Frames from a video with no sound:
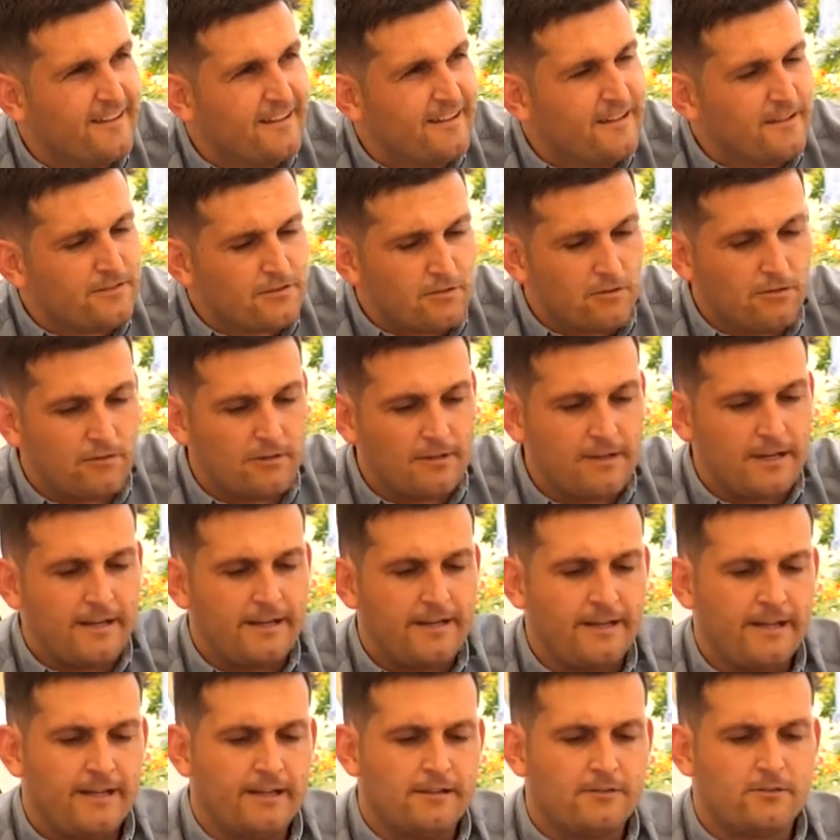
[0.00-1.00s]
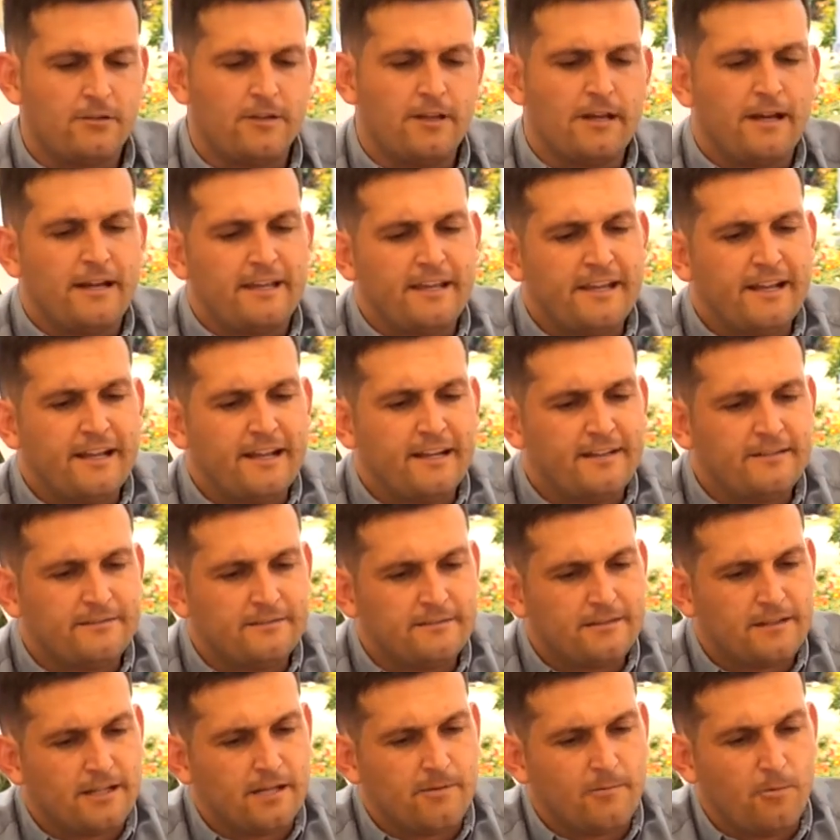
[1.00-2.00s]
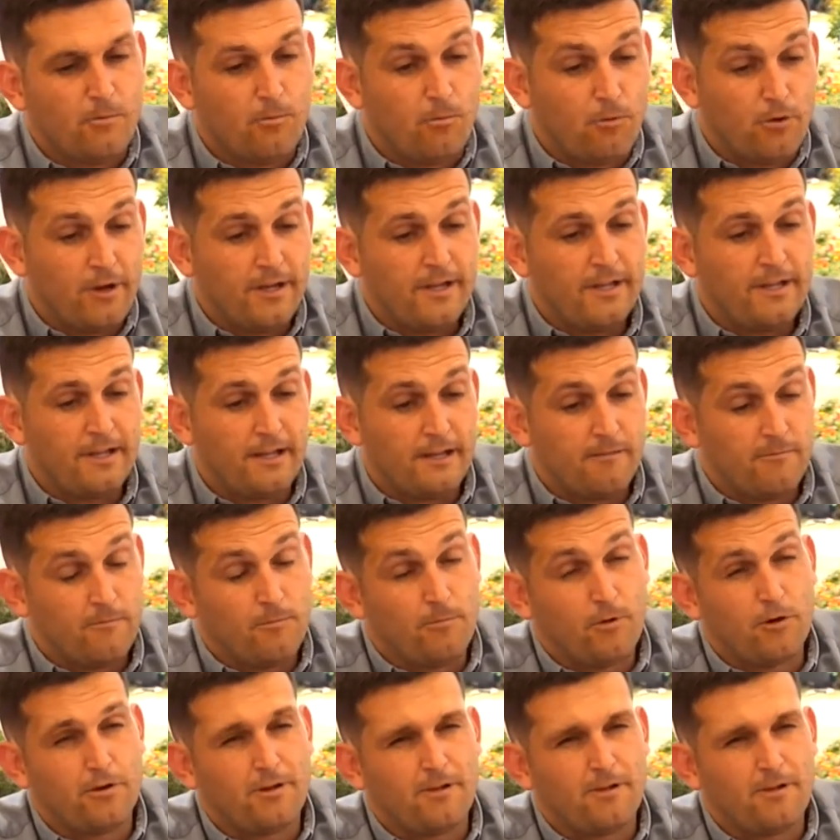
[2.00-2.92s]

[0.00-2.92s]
Son carnes de toda gallega, tenemos buey, que hay muy poco en